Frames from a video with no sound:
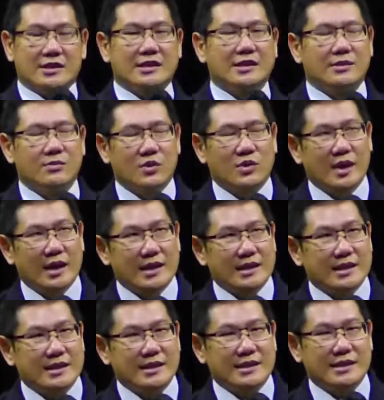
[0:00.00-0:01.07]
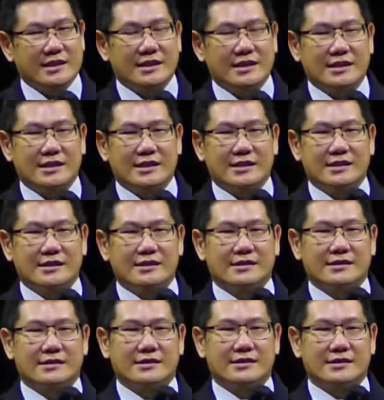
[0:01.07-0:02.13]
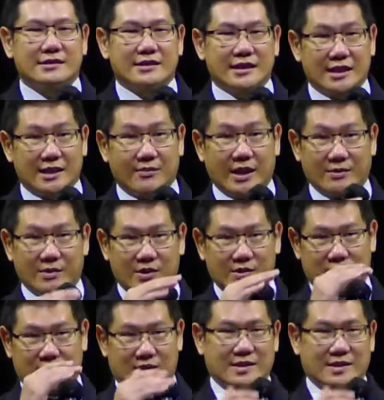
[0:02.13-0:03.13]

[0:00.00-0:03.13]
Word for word: dibuka di di depan bro,